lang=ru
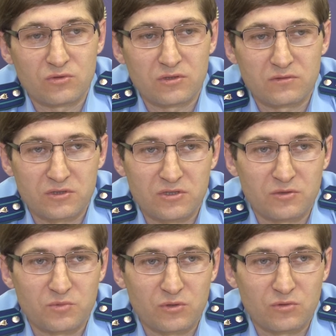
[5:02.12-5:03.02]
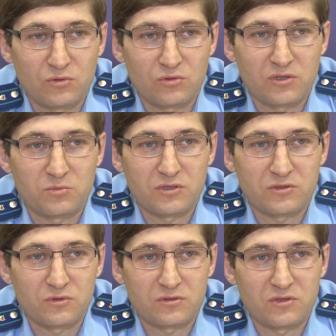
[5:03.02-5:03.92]
уголовных дел прокурора для
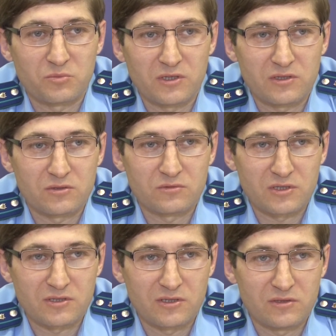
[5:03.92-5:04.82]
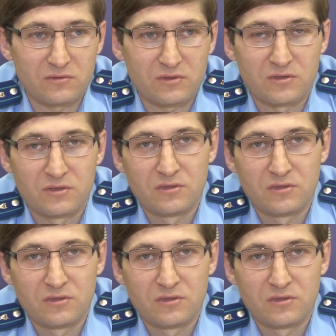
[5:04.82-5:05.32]
производства дополнительного расследования.